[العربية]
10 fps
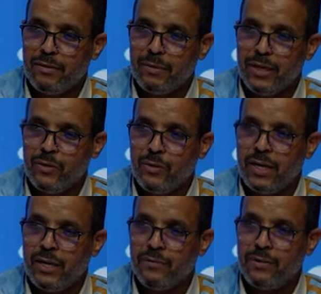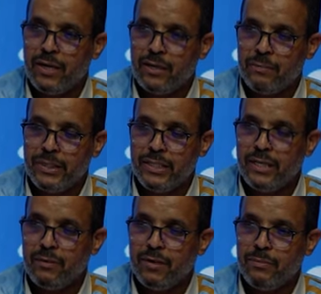بكالوريا في ولا بي
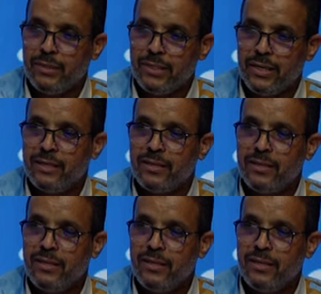تي ولا بي تي اس